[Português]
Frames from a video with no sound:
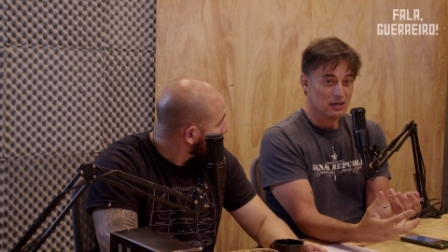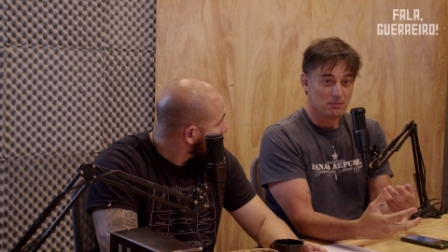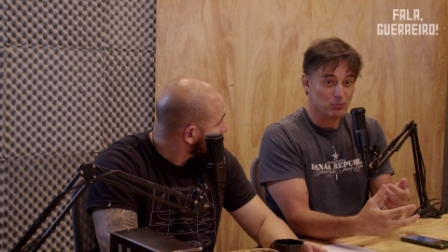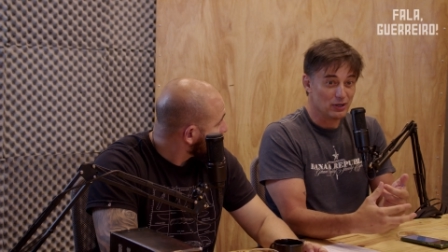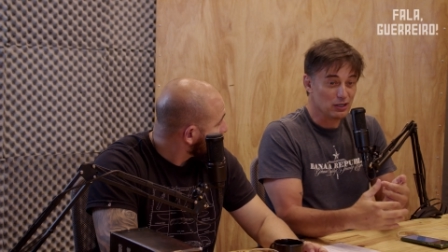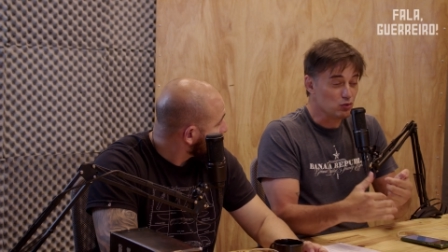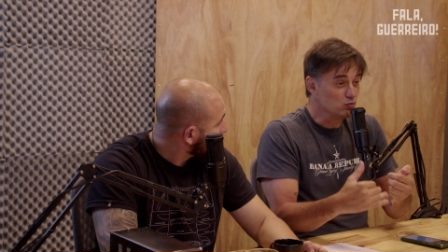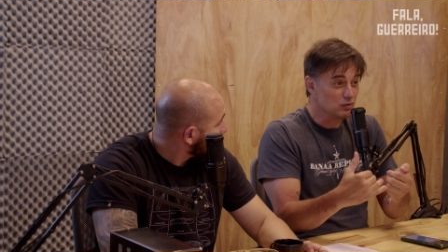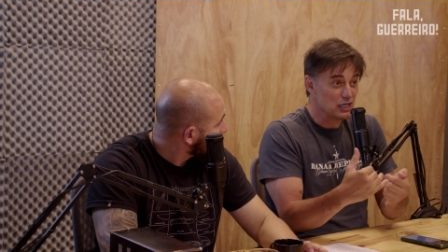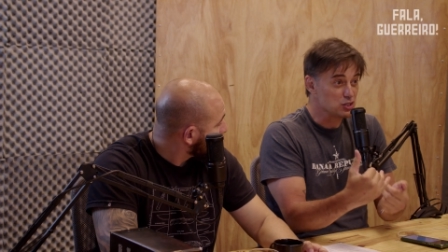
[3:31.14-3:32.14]
porém com
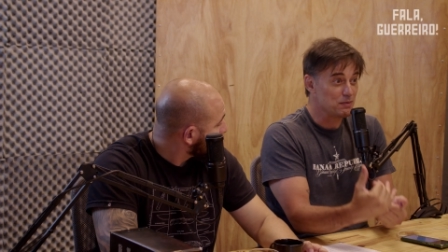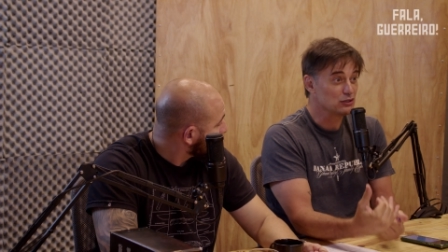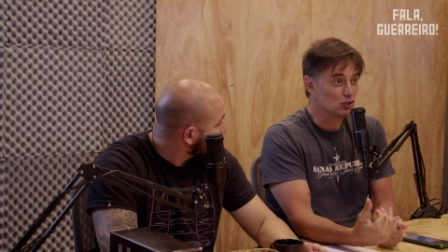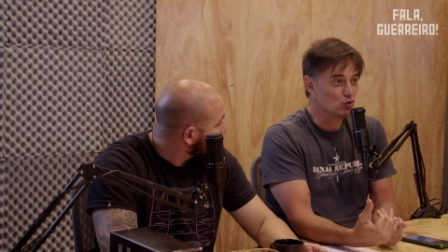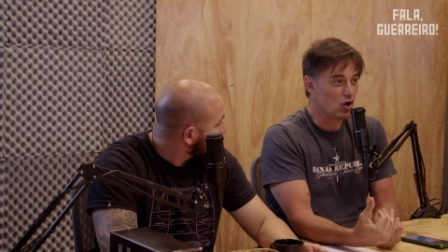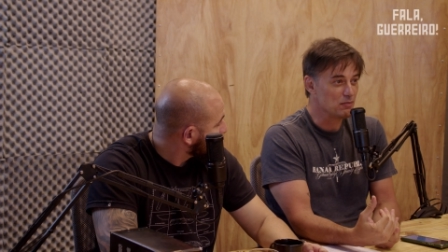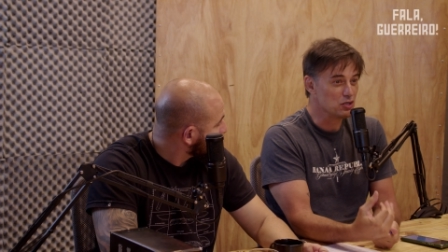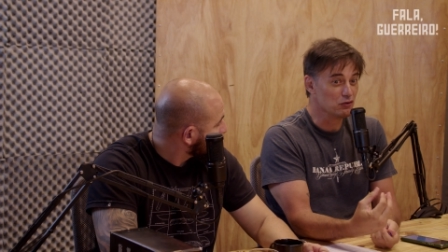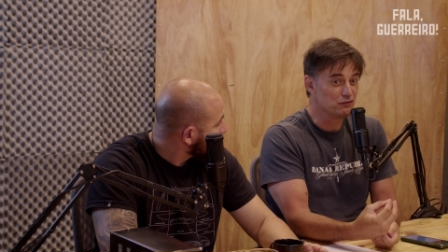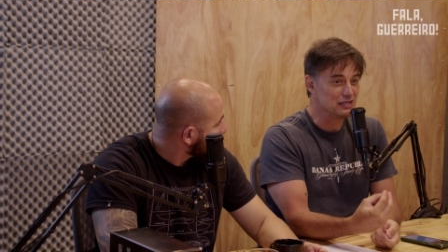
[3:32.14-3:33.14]
um respeito enorme.
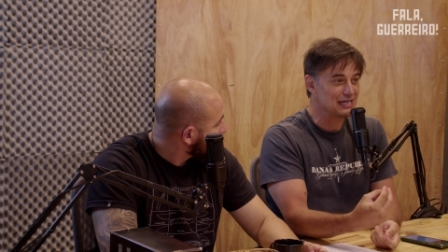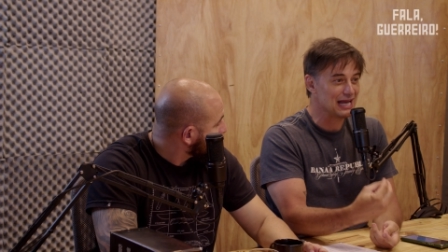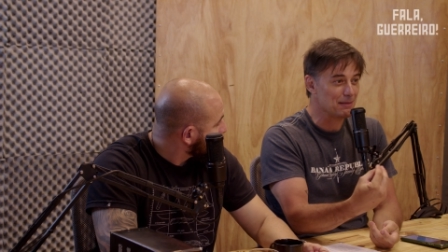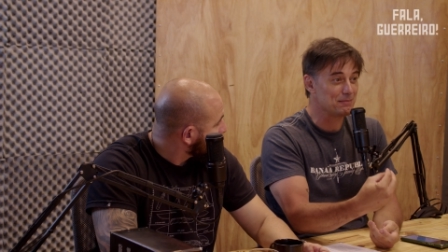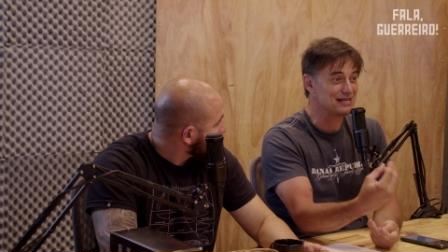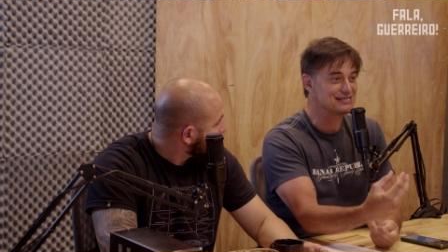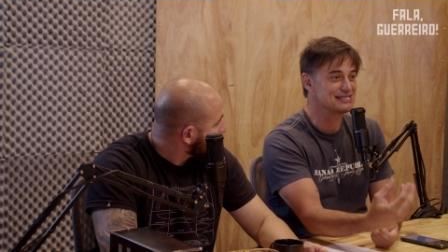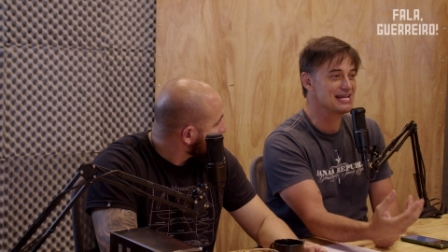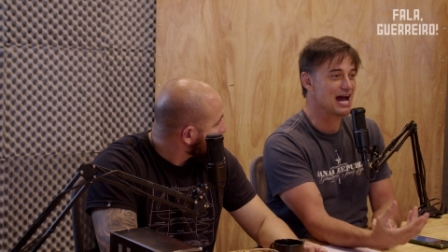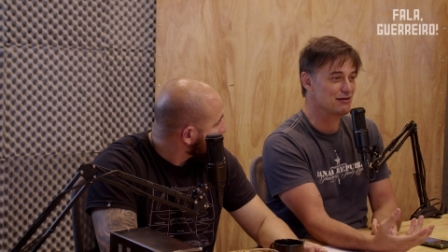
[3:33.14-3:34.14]
E eu vi que ela
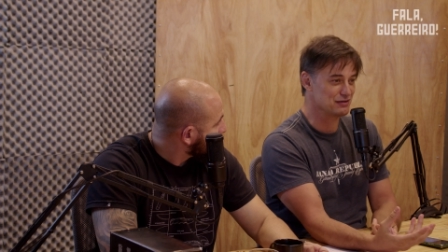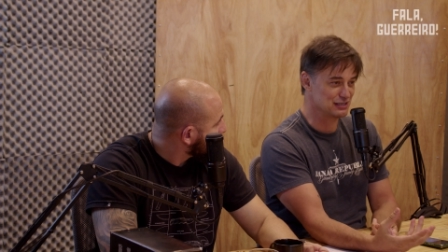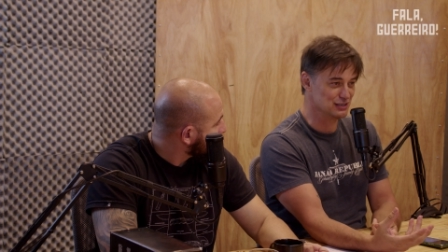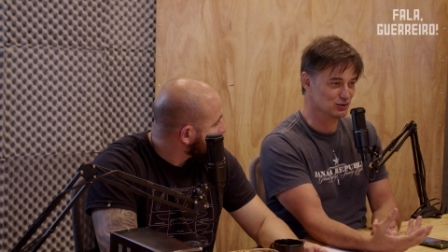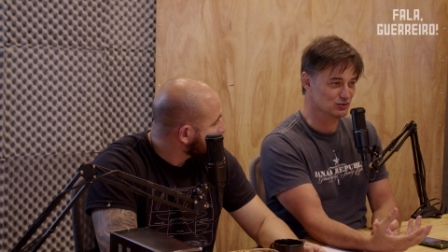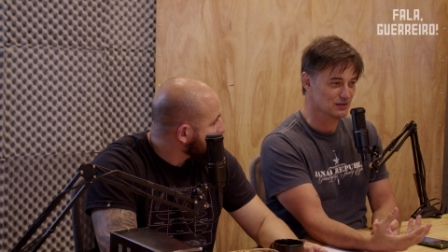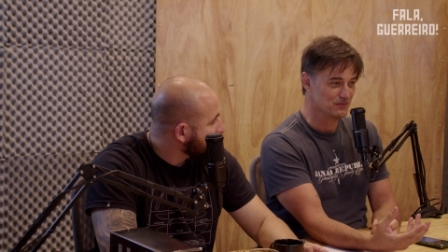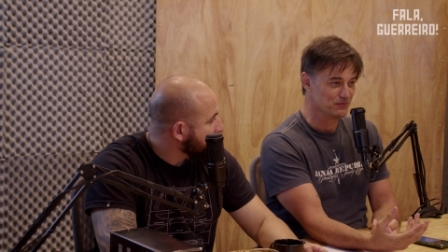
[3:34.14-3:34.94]
apreciava aquilo.